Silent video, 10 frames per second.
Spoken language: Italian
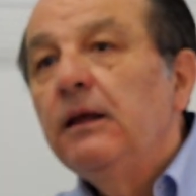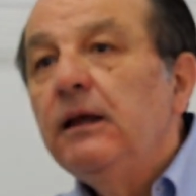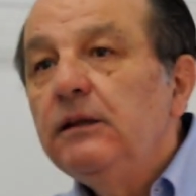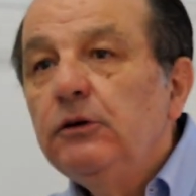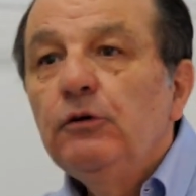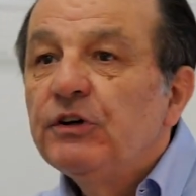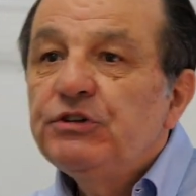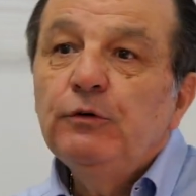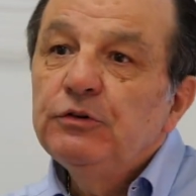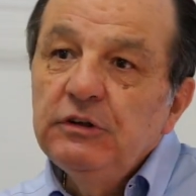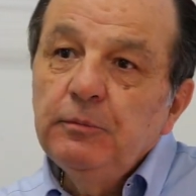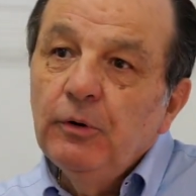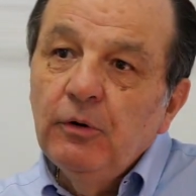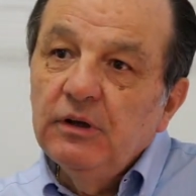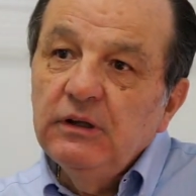ed io facevo
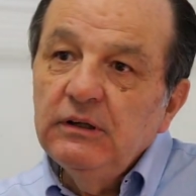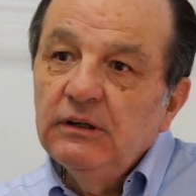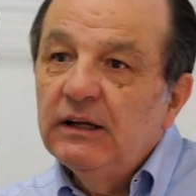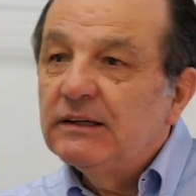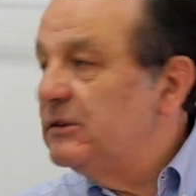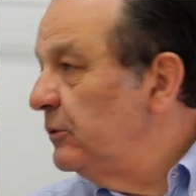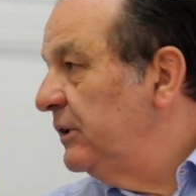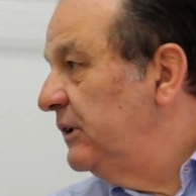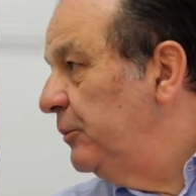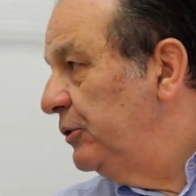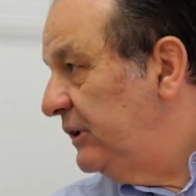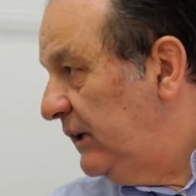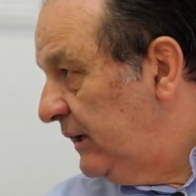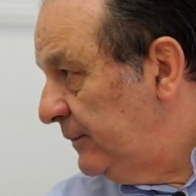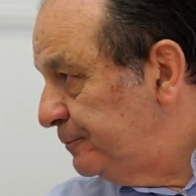tipo il garzone di
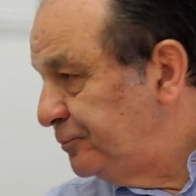bottega